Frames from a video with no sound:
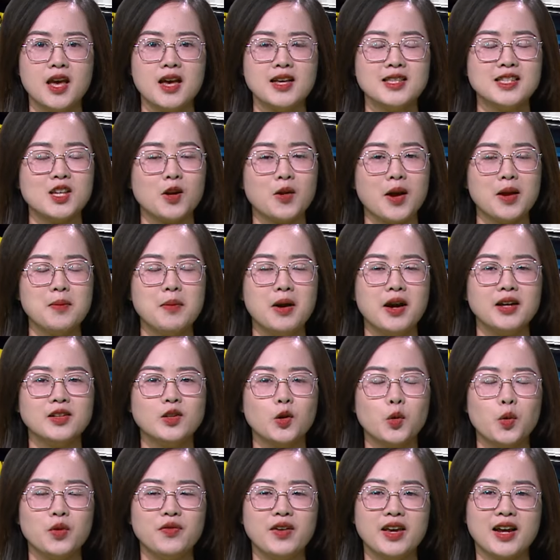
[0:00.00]
Chào ngày mới tới quý
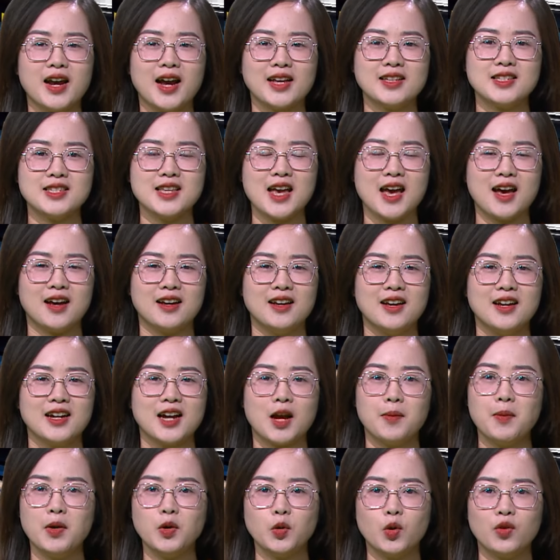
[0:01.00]
vị khán giả. Cảm
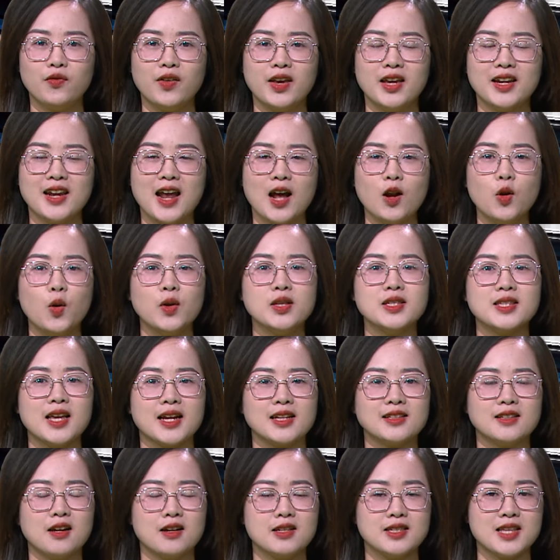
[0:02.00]
ơn quý vị đã luôn dành
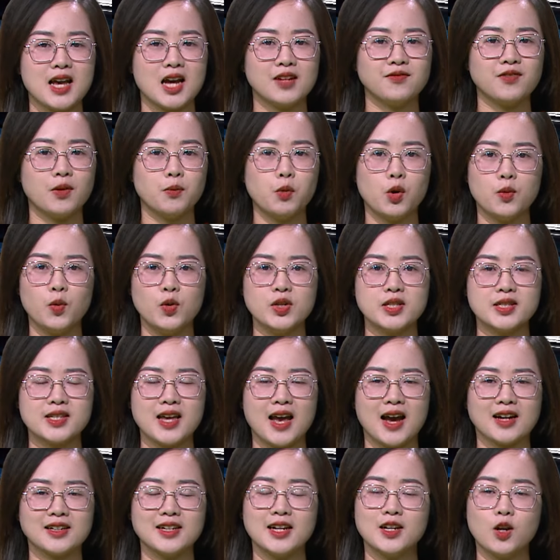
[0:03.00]
thời gian vào mỗi buổi sáng
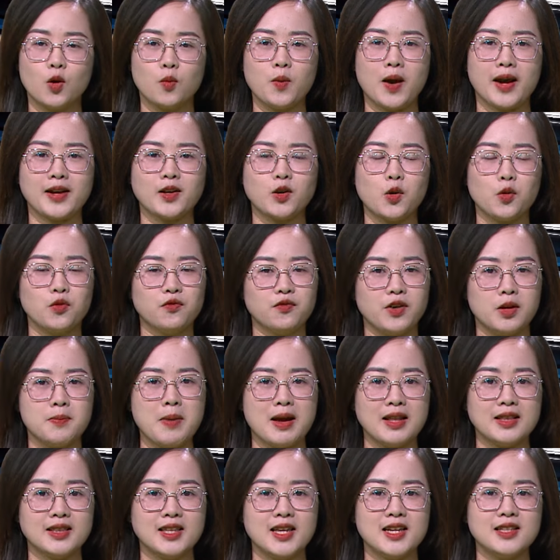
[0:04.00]
để đồng hành cùng với bản
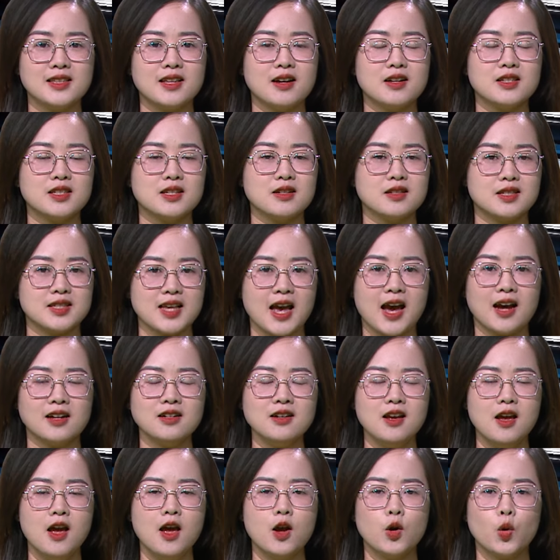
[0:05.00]
tin thời sự sáng
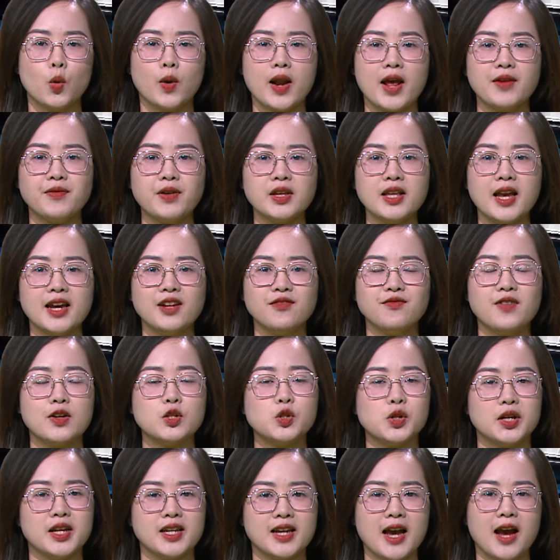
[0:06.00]
của Đài Phát thanh và Truyền
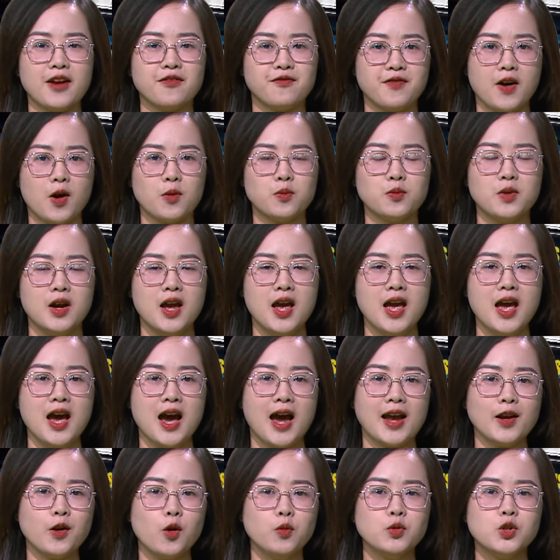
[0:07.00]
hình Hải Phòng. Hãy
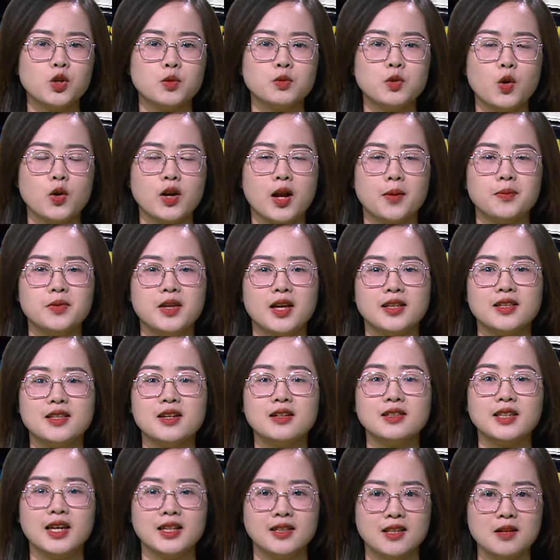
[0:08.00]
cùng chúng tôi cập nhật những
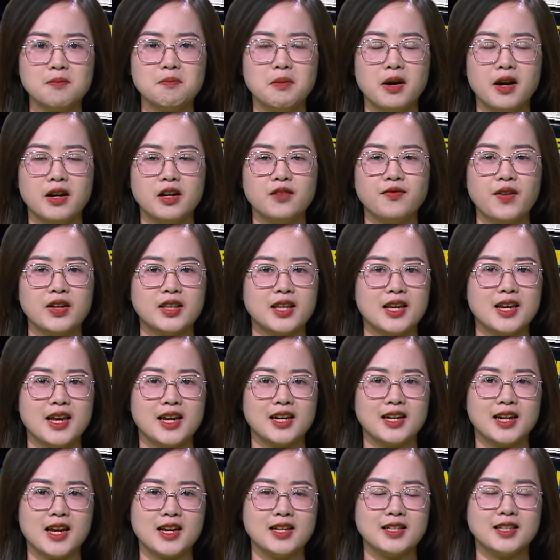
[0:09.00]
tin tức mới về tình hình
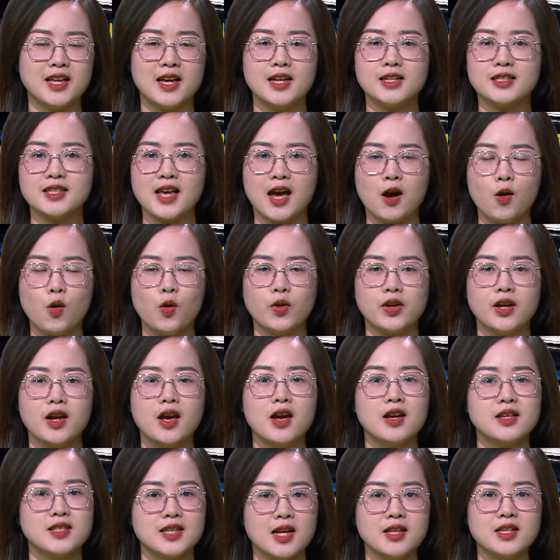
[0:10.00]
kinh tế xã hội,
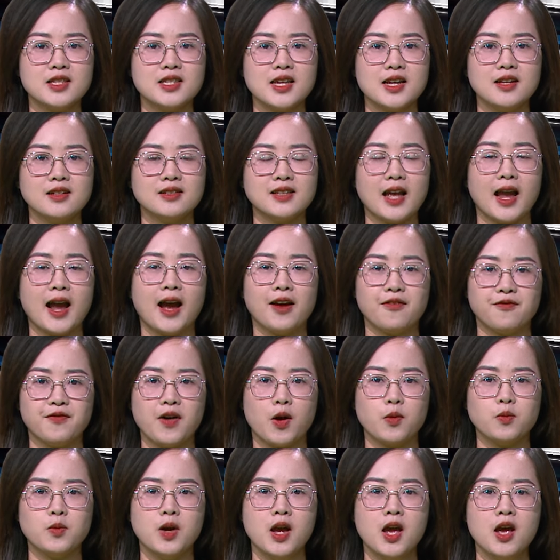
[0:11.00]
dân sinh tại Hải Phòng
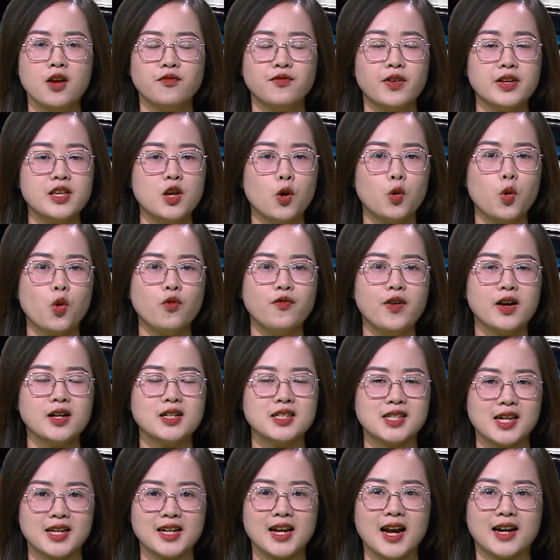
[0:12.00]
và nhiều khu vực
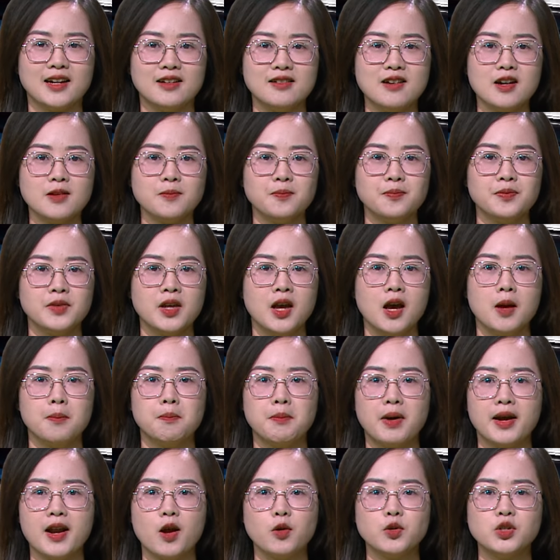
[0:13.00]
trên cả nước. Mở
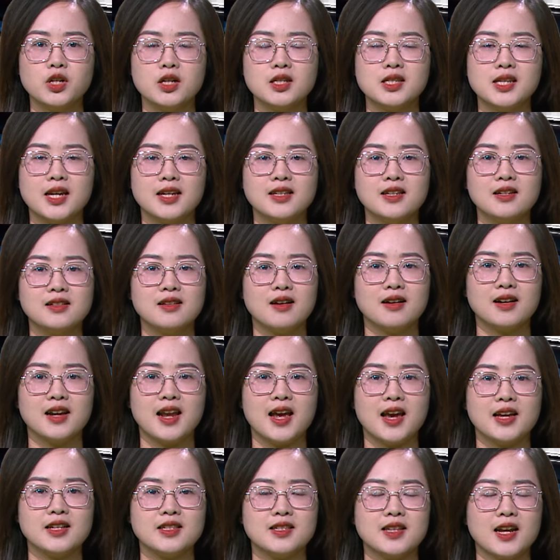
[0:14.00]
đầu chương trình như thường lệ
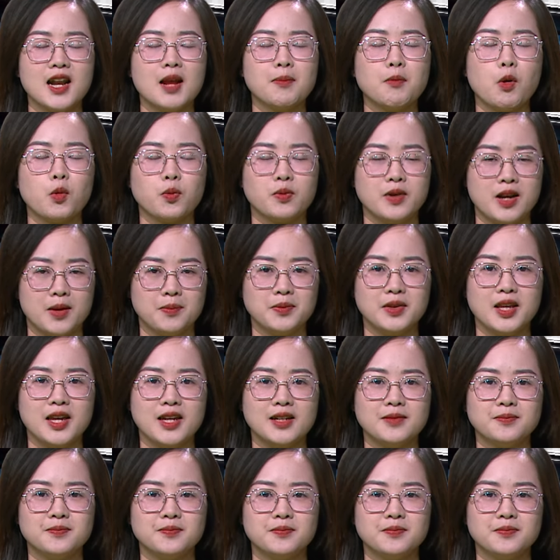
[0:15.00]
sẽ là mục điểm tin.